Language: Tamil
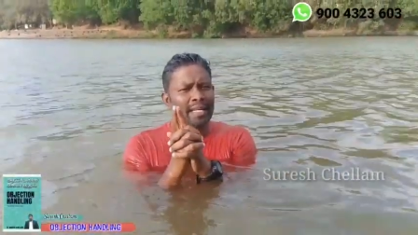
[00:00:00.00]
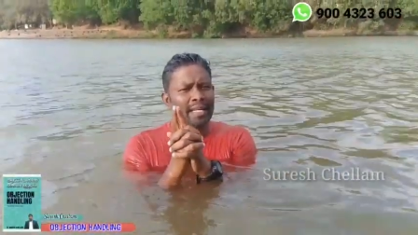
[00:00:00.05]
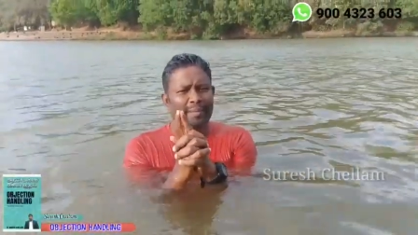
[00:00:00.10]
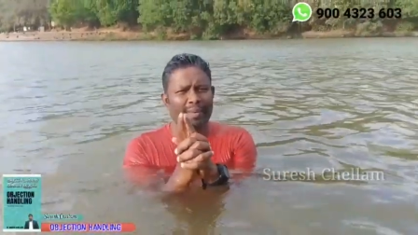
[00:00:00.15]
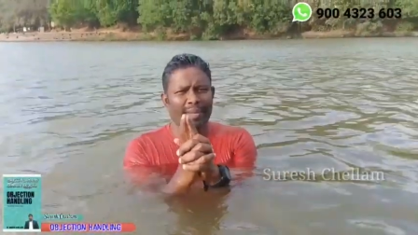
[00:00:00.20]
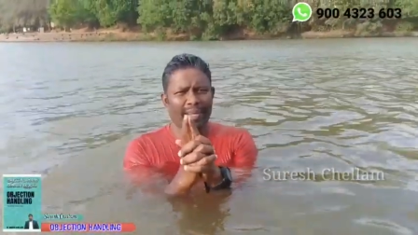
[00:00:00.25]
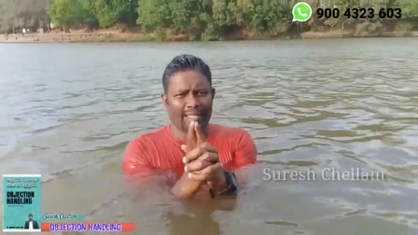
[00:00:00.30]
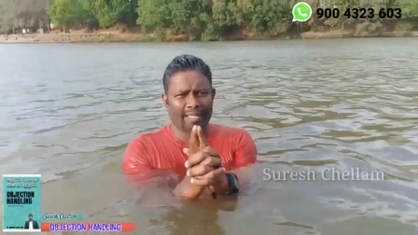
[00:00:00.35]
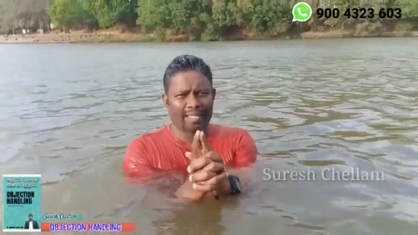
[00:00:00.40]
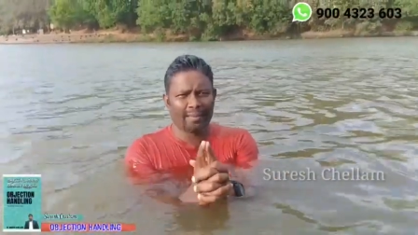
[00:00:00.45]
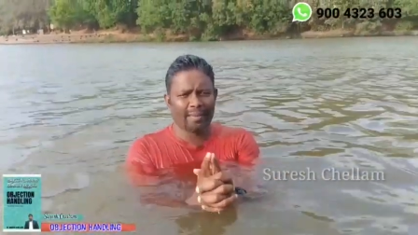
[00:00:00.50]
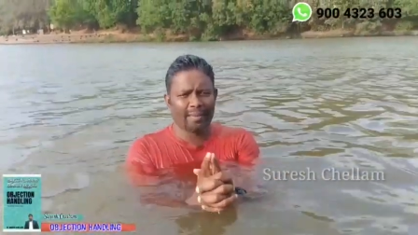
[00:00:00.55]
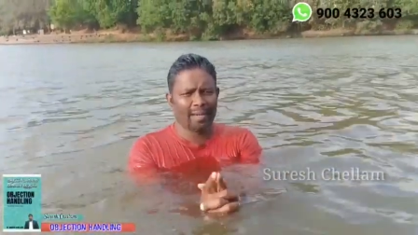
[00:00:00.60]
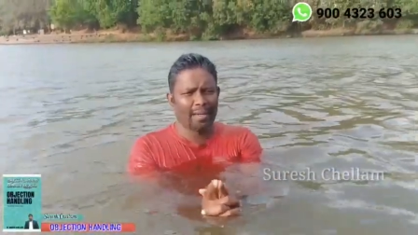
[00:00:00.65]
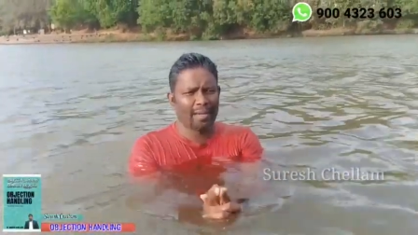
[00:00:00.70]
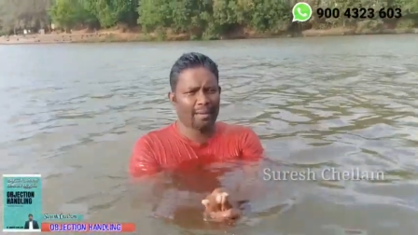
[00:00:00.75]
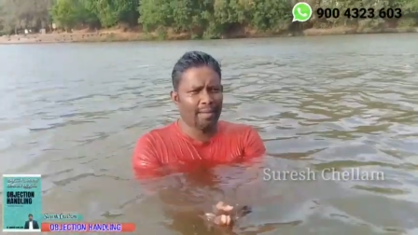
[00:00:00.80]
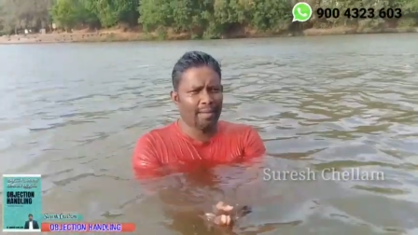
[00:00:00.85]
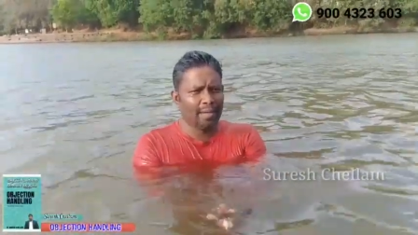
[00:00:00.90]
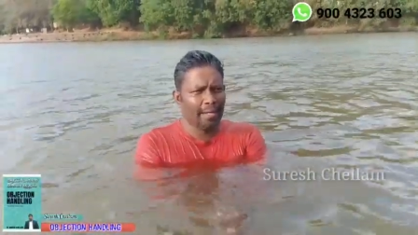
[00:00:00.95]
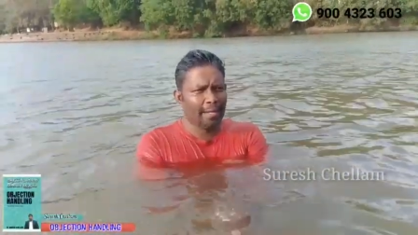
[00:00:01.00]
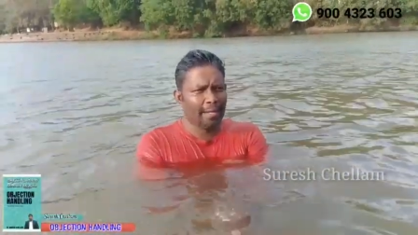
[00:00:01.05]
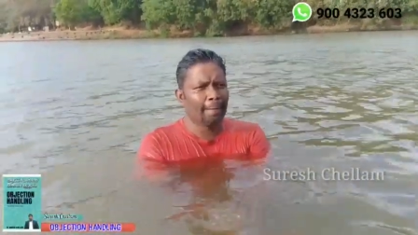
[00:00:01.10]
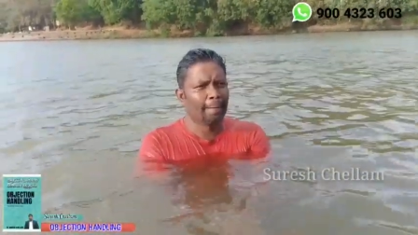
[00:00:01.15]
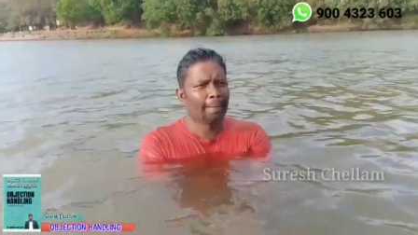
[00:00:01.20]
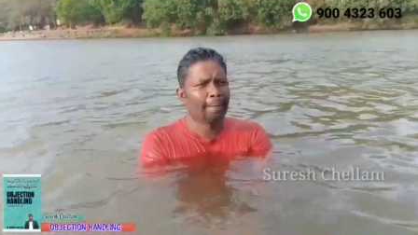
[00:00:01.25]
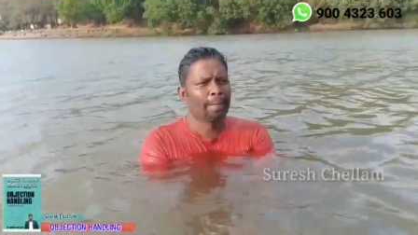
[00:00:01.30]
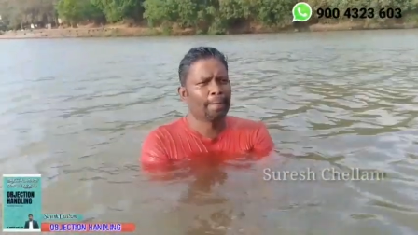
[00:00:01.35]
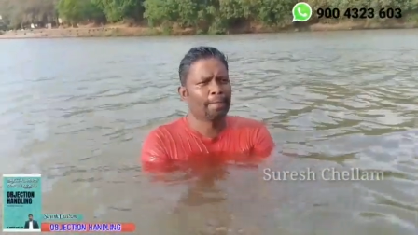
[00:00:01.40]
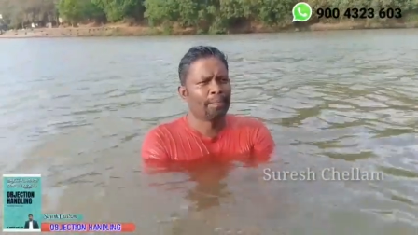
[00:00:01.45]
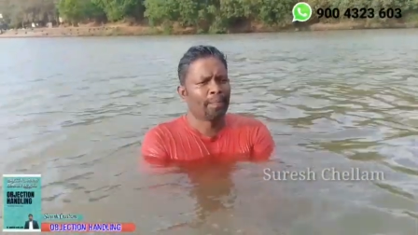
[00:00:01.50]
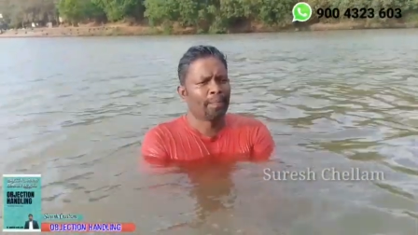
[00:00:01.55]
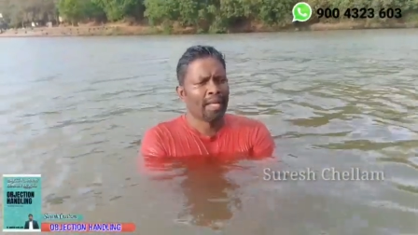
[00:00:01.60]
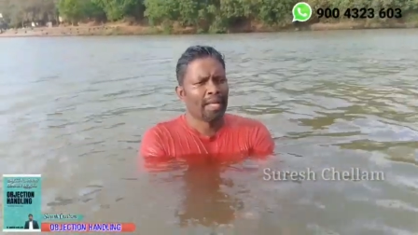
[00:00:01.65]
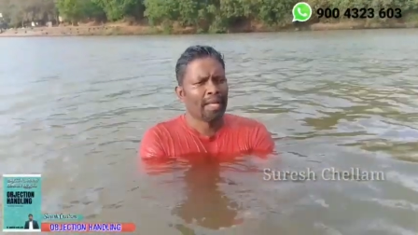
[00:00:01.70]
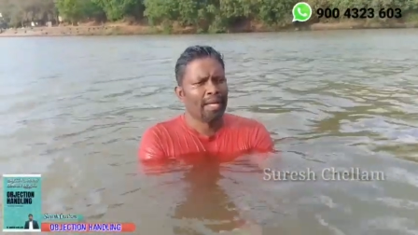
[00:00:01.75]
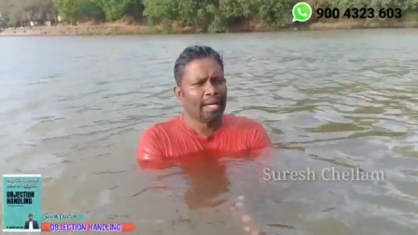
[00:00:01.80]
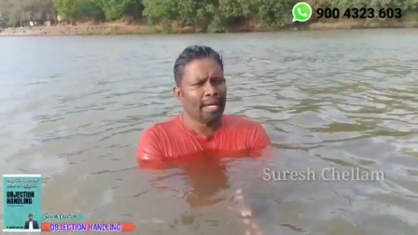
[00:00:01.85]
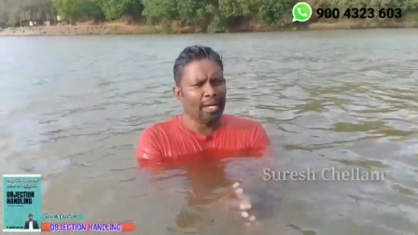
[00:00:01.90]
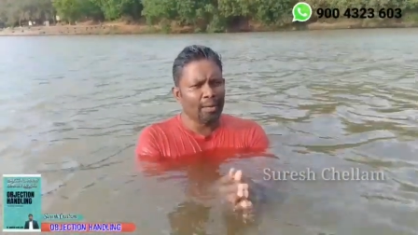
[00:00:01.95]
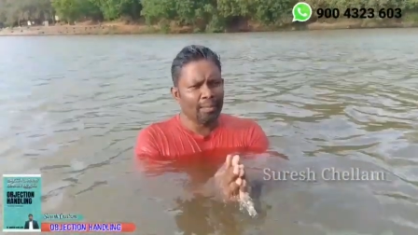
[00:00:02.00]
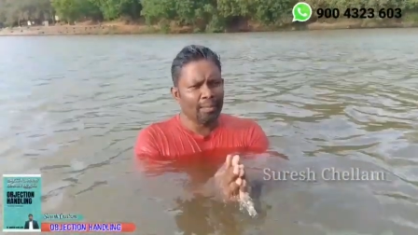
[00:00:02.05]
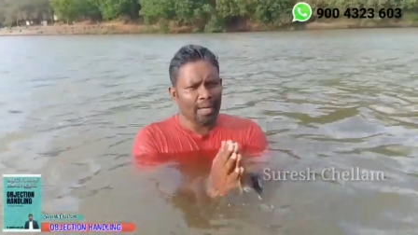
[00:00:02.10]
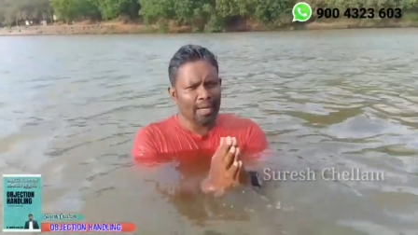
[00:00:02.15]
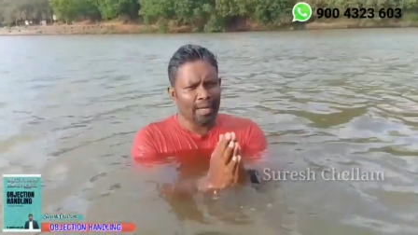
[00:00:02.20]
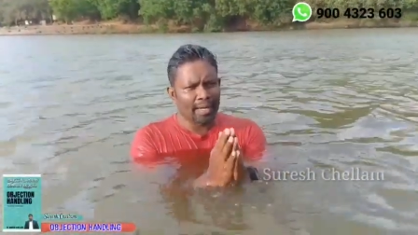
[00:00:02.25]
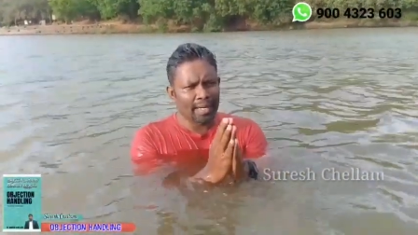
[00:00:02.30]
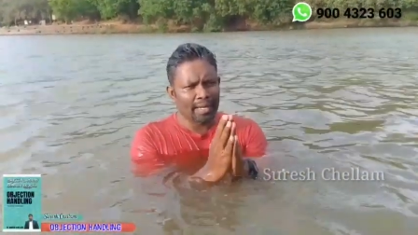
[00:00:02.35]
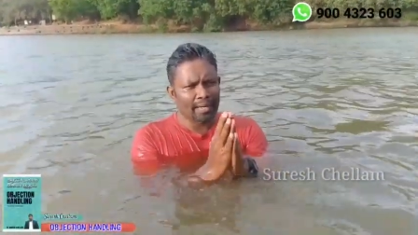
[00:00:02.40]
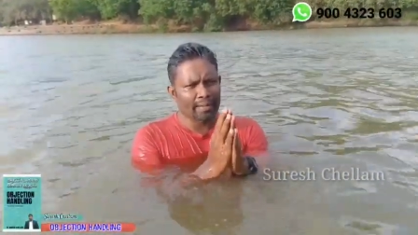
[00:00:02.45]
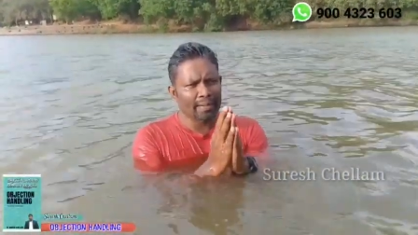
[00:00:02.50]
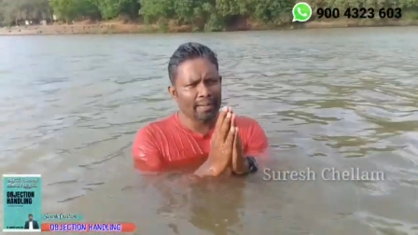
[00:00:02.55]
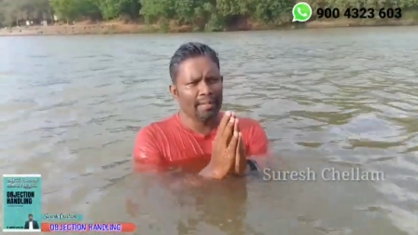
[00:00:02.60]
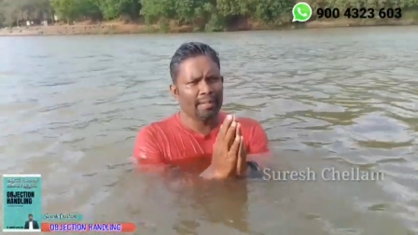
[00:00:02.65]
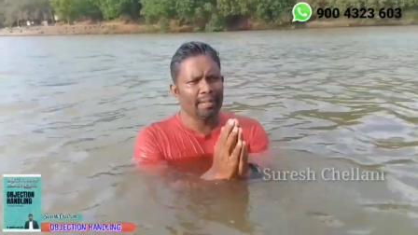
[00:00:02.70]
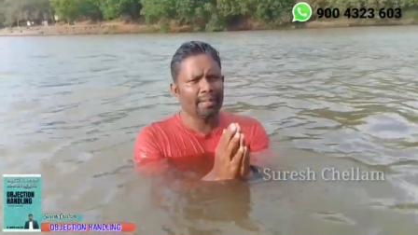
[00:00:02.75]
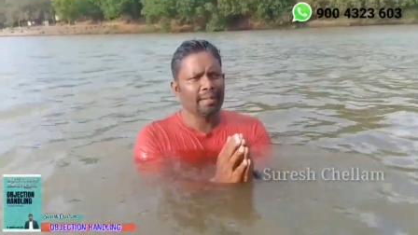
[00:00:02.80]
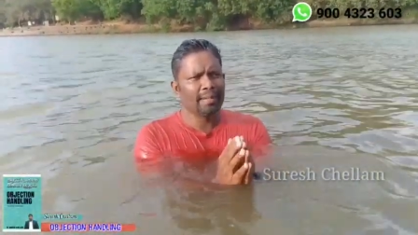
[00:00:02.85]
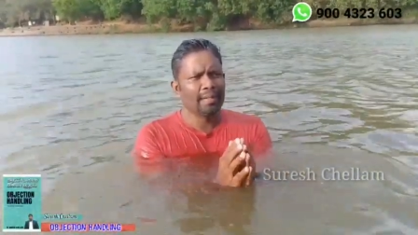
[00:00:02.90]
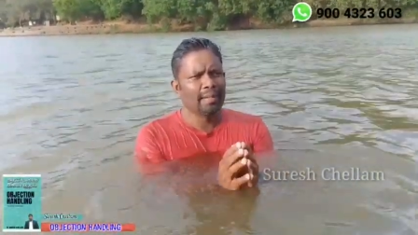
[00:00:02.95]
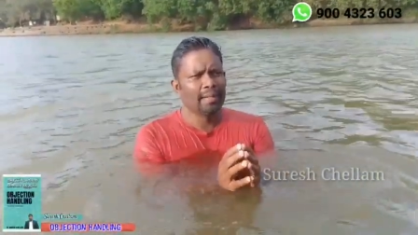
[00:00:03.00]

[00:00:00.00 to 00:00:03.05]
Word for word: எப்படி கஷ்டப்படலாம் அப்படின்னா நெட்டோ மார்க்கெட்டிங்கில் வந்து